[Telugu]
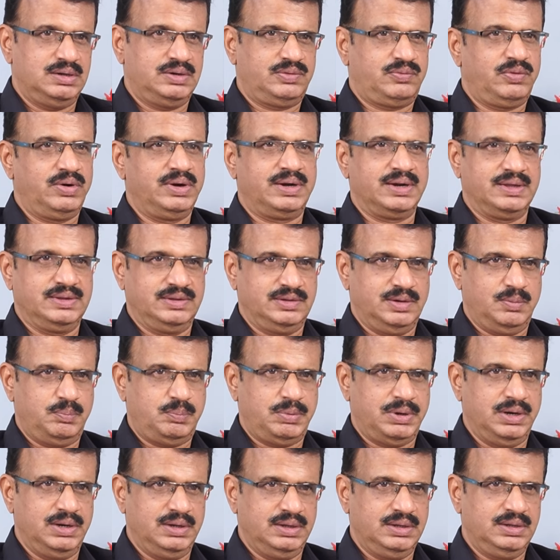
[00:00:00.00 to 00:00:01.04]
ట్వీట్ అని
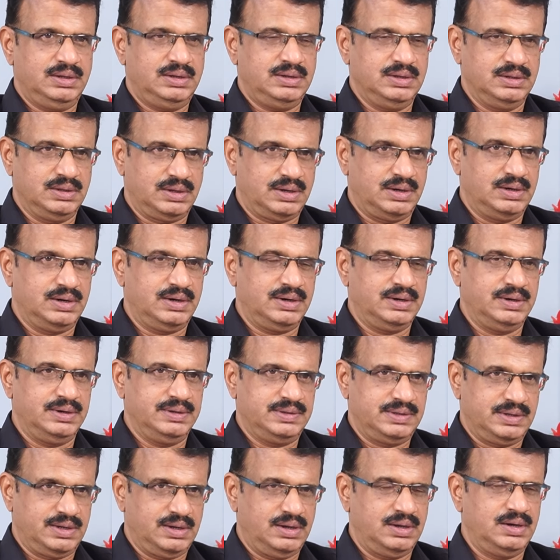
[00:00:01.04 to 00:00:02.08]
చెప్పాలి ఎందుకంటే
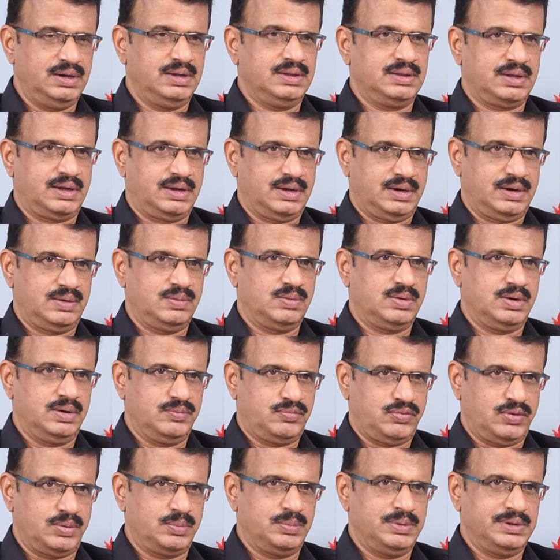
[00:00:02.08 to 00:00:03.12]
నిజంగా నీ దగ్గర ఏమైనా
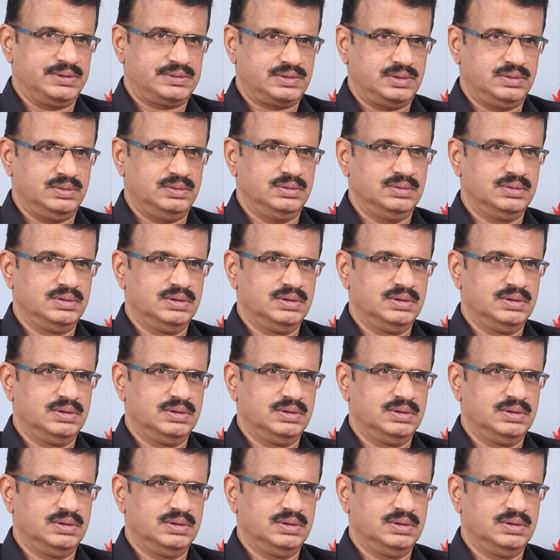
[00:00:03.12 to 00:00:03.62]
ఇన్ఫర్మేషన్